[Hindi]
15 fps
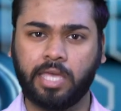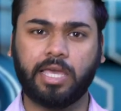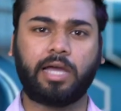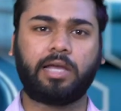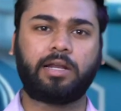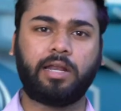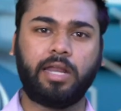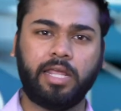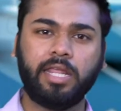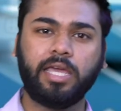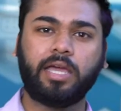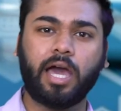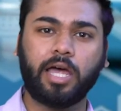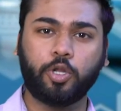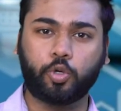या
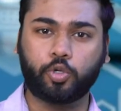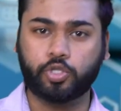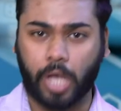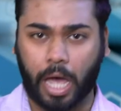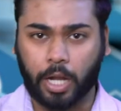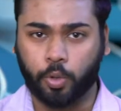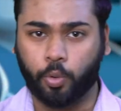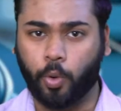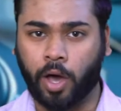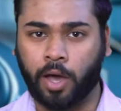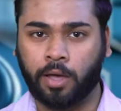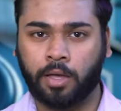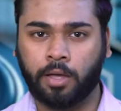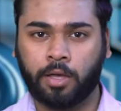क्लिनिक का नुकसान हुआ